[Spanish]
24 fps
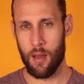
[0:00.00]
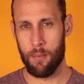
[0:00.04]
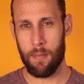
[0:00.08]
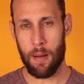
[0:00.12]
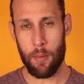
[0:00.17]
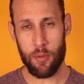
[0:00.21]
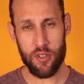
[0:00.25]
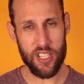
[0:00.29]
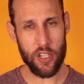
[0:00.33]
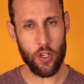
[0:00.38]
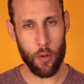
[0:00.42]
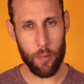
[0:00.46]

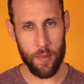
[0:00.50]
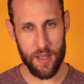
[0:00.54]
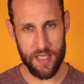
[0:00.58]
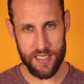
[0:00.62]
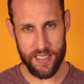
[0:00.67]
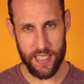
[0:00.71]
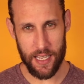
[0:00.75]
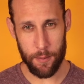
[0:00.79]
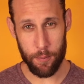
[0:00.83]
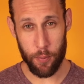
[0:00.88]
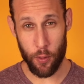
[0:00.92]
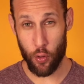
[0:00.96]
Vamos a
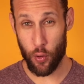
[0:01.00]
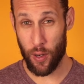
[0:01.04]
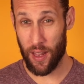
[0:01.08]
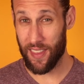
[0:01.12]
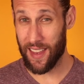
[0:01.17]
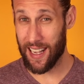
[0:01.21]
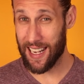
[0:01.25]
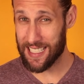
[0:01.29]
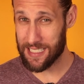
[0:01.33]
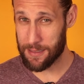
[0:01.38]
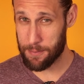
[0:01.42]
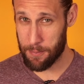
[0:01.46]
comenzar por una
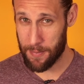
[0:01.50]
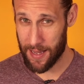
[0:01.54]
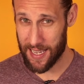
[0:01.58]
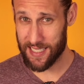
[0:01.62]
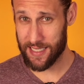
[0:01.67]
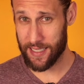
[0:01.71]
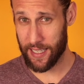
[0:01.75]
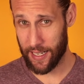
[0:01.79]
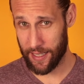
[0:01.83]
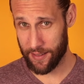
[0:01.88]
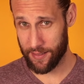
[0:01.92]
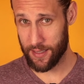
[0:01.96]
de las
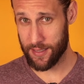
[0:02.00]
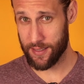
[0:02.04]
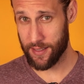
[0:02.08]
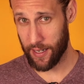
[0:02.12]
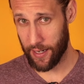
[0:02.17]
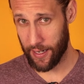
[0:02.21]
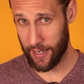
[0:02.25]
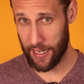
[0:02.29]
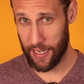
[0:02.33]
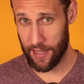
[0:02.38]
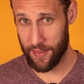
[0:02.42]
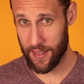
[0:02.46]
más grandes
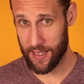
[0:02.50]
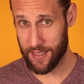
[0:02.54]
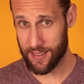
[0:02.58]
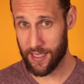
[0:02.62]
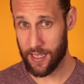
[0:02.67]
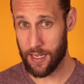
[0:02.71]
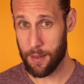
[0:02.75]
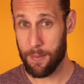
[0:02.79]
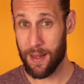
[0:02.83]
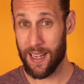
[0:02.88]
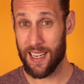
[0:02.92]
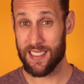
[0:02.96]
tragedias de
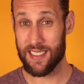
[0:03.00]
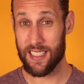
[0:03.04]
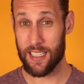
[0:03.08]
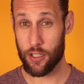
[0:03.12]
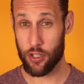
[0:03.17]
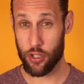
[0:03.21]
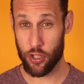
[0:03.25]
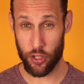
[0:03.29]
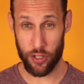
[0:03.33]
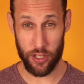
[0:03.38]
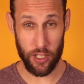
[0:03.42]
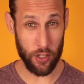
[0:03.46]
animales
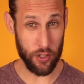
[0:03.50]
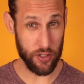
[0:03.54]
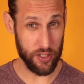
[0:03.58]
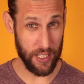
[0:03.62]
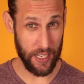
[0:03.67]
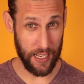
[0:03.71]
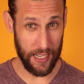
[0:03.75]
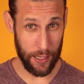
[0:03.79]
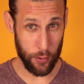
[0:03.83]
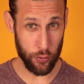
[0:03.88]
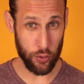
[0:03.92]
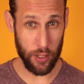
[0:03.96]
exóticos
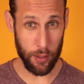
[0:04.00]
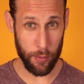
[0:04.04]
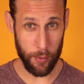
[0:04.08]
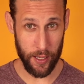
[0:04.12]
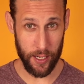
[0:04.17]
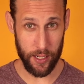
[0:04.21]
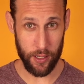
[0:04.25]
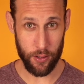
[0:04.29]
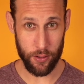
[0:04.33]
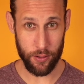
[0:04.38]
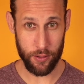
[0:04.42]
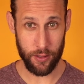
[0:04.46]
en
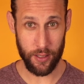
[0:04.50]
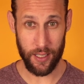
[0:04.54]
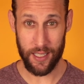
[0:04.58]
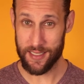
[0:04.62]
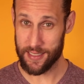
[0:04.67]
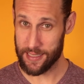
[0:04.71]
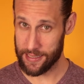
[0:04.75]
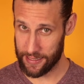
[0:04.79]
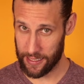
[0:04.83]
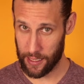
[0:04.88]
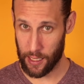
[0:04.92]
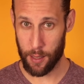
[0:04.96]
cautiverio que
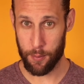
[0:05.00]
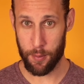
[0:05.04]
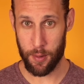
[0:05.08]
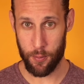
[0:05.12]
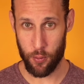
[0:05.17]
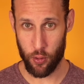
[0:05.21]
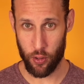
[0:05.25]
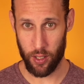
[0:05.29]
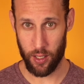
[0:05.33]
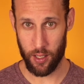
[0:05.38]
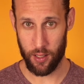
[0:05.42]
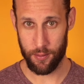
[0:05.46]
se tenga
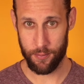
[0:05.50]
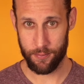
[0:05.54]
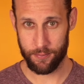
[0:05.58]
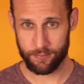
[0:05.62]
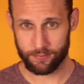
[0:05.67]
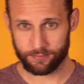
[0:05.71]
memoria.